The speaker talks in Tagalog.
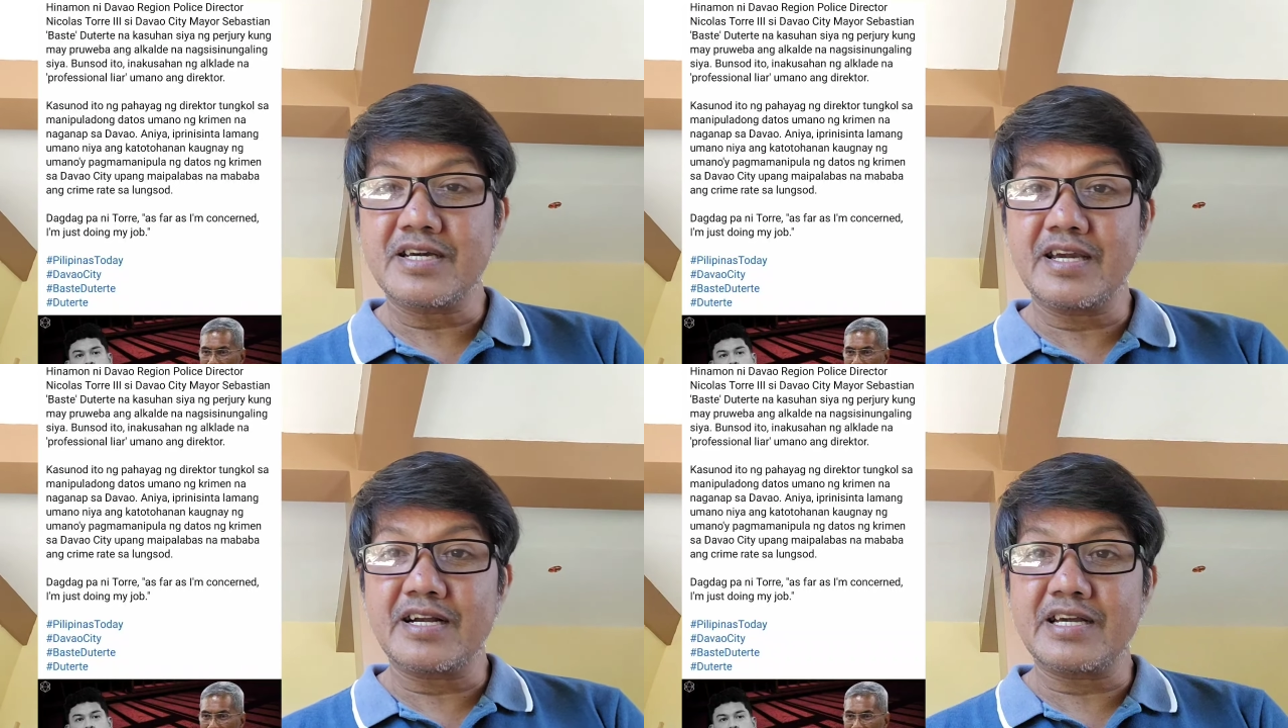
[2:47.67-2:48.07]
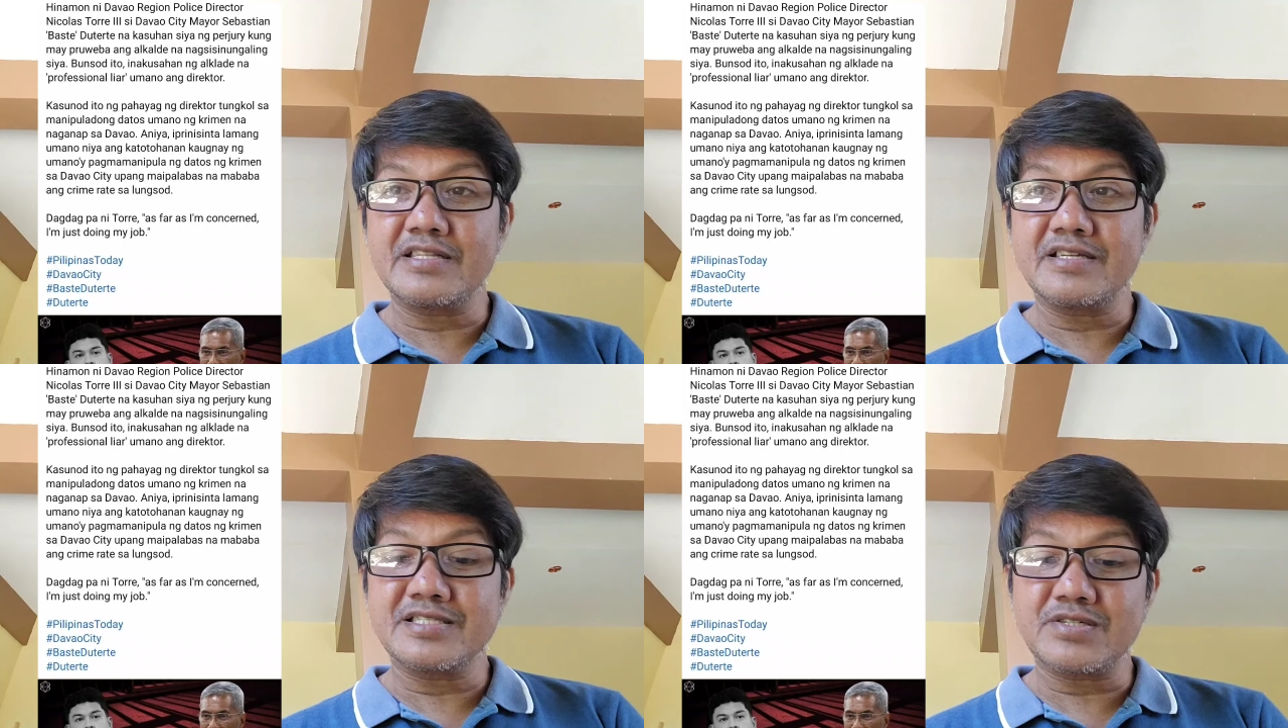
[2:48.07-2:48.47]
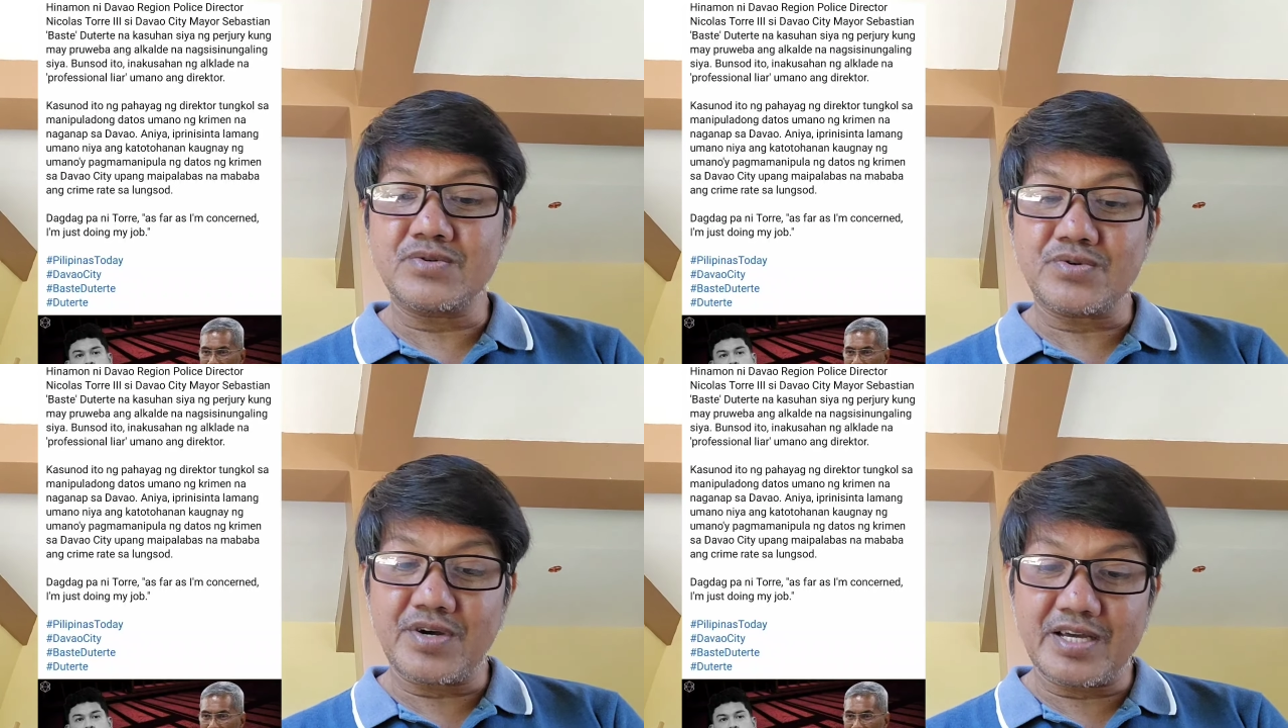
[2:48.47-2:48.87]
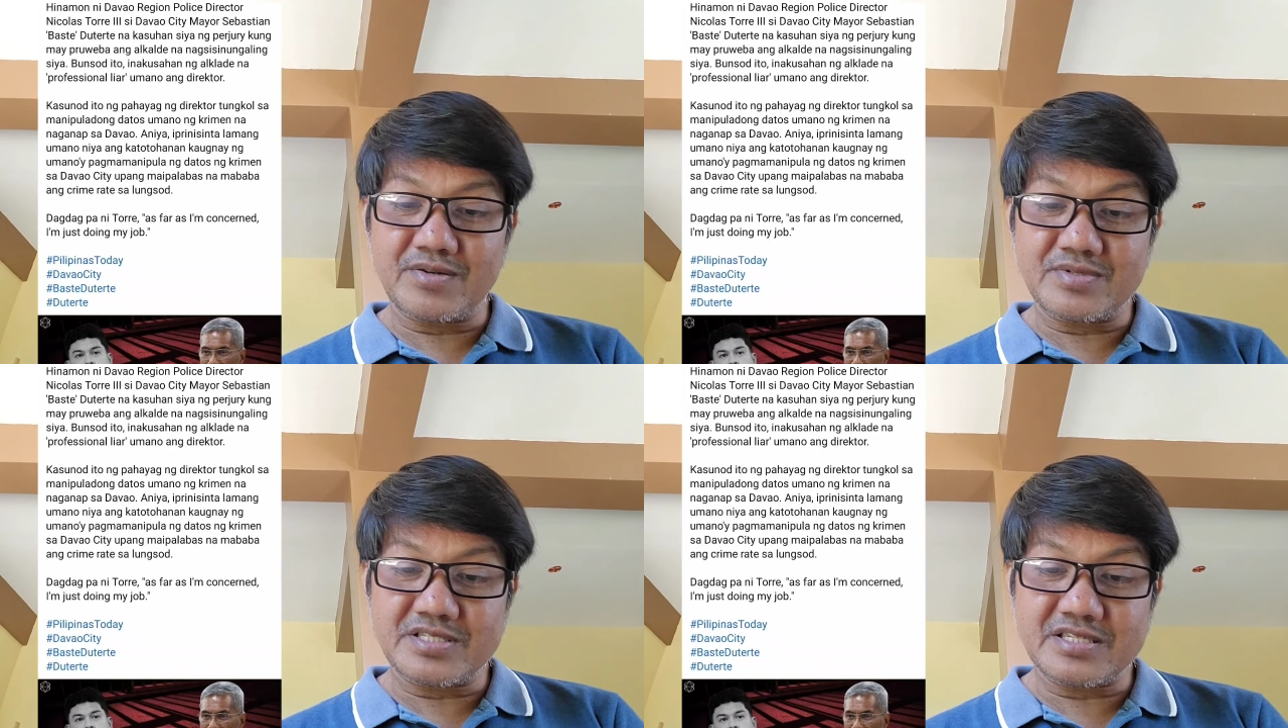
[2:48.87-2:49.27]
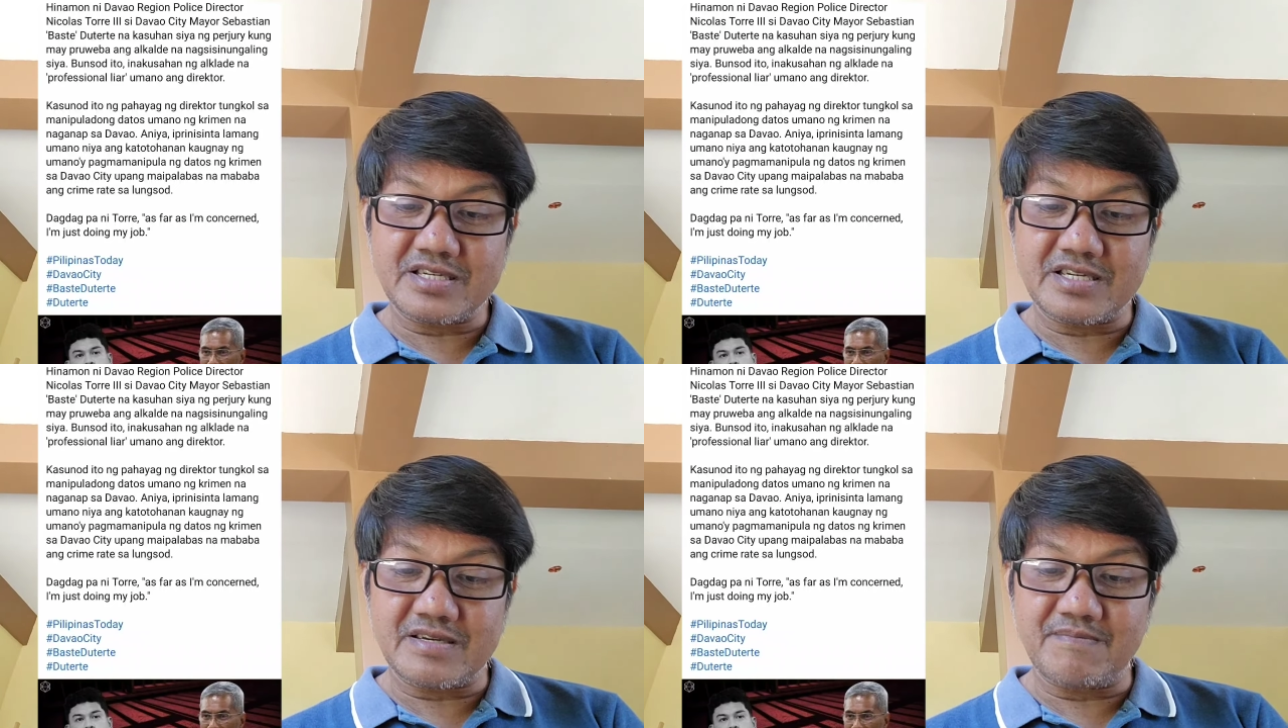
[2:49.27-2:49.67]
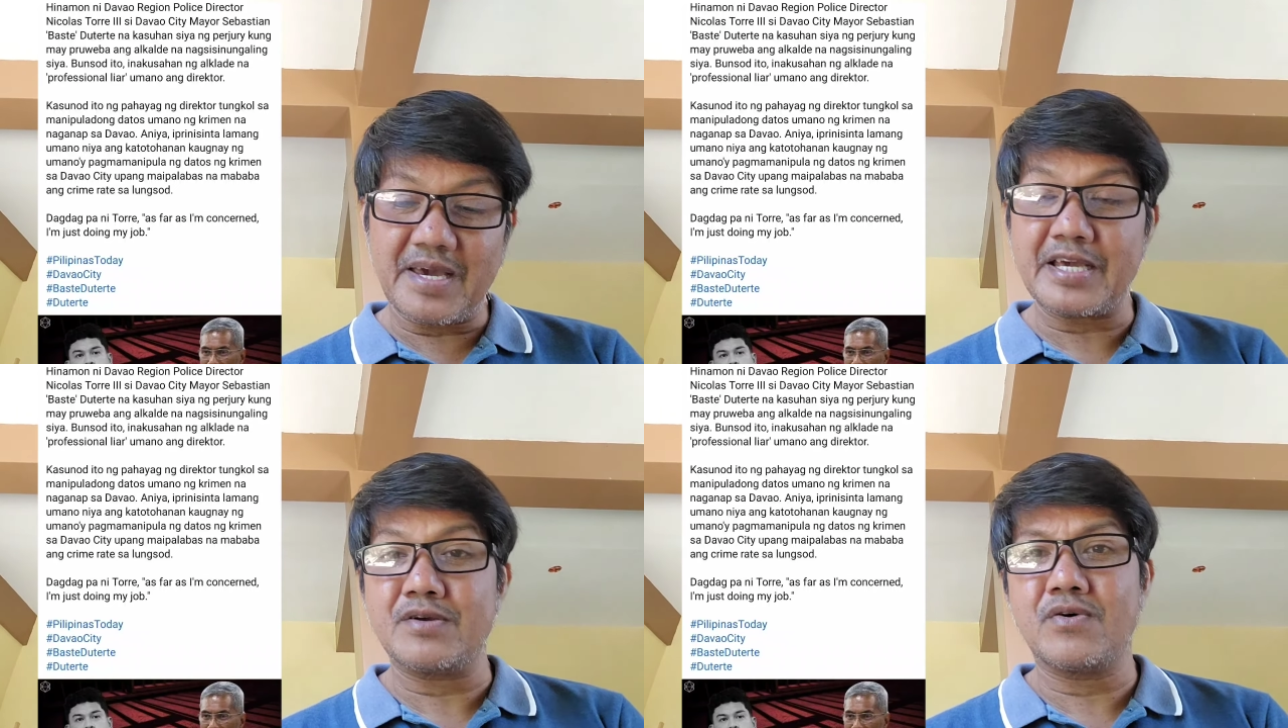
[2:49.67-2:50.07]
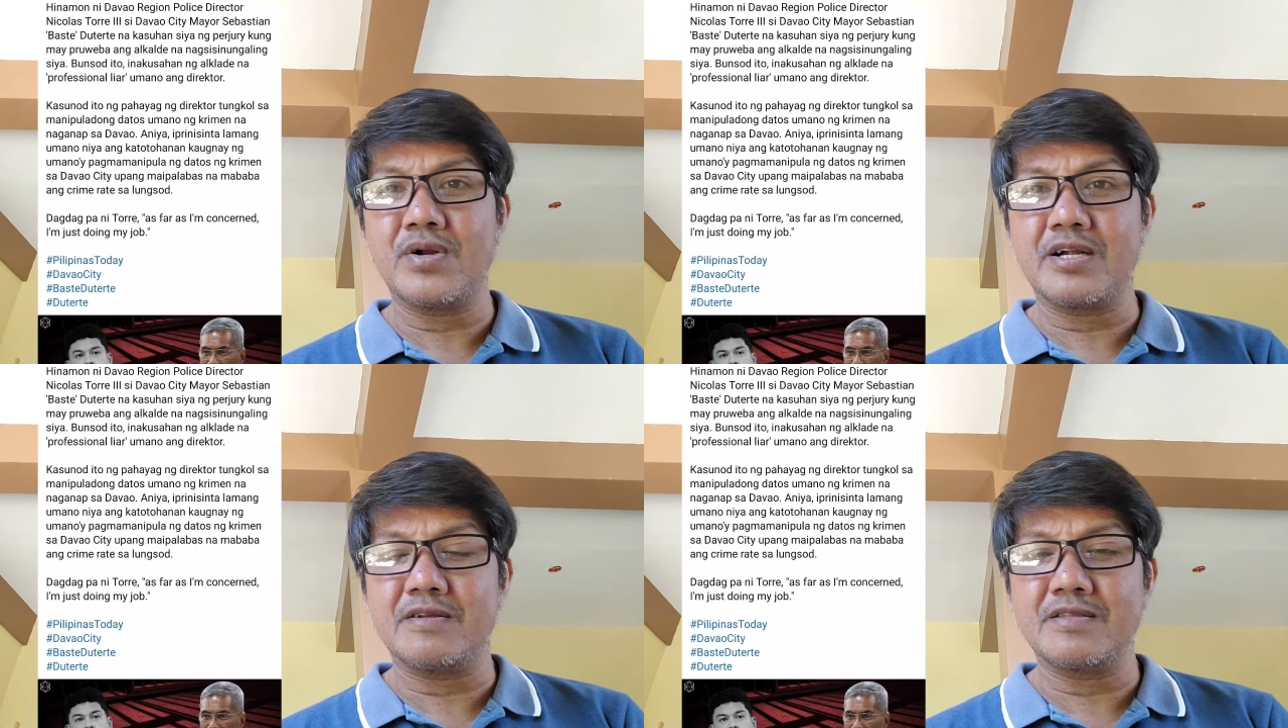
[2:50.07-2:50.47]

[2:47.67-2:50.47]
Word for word: Kaya ganyan siguro etong si Mayor.